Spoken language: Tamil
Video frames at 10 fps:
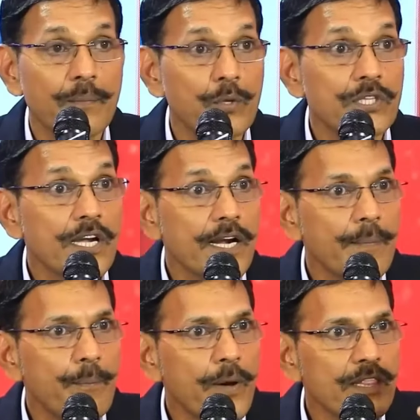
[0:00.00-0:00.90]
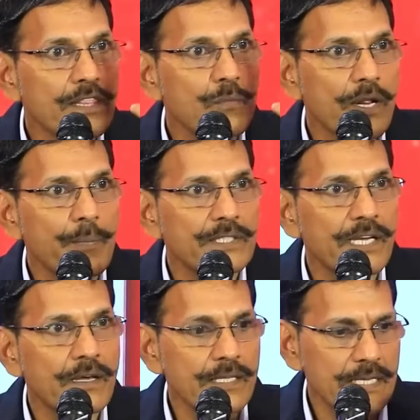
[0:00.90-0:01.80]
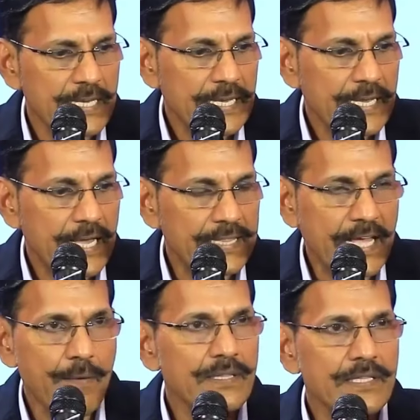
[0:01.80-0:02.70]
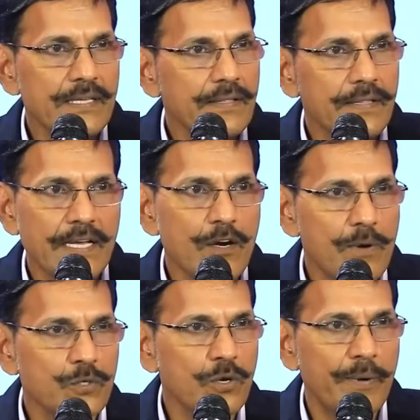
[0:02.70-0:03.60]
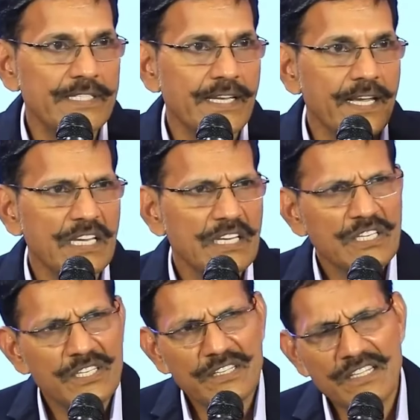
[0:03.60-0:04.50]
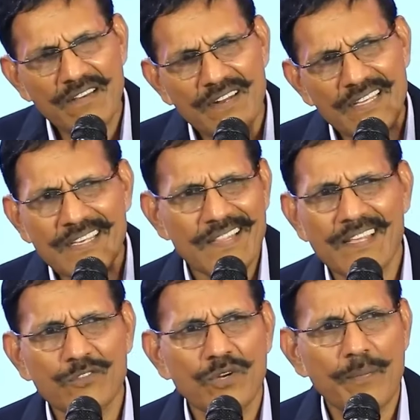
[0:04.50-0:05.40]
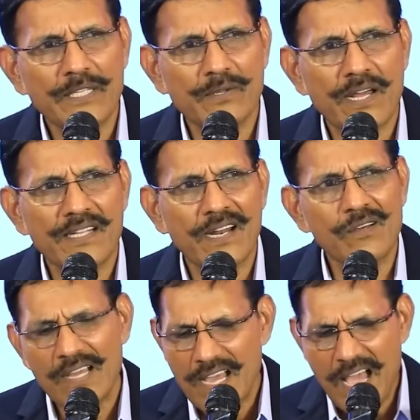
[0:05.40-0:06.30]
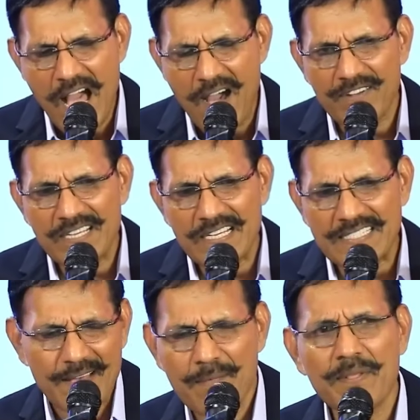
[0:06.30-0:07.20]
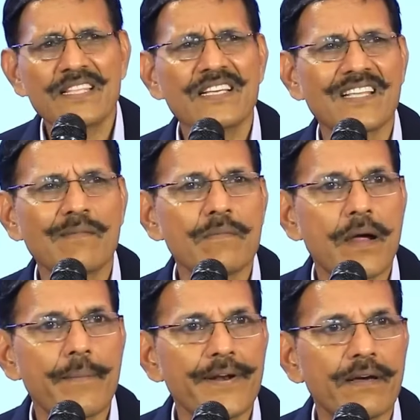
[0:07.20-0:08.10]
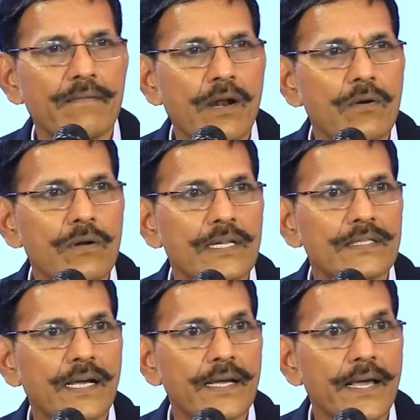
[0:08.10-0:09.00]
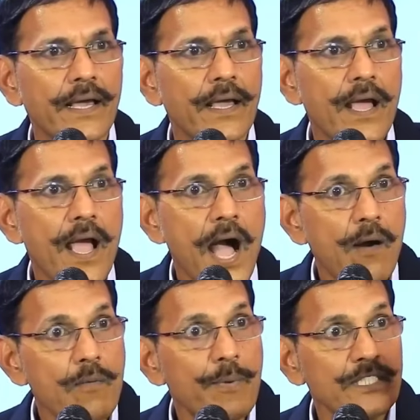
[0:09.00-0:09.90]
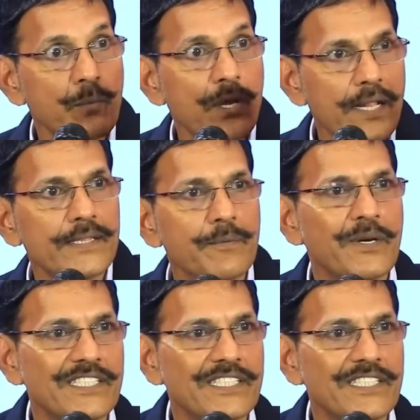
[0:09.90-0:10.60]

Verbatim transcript: அந்த புத்தகங்களை பத்து முறை படித்தேன் அதாவது நான் வந்து கவர்மெண்ட் ஸ்கூலில் படித்தேன் இந்தியாவில் எந்த ஸ்கூலில் படித்தவனாக இருந்தாலும் அவனுக்கு சமத்துக்கு சமம் அப்படின்னு நான் வரணுங்கிறதுக்காக அவன் படித்த புக்கெல்லாம் திருப்பி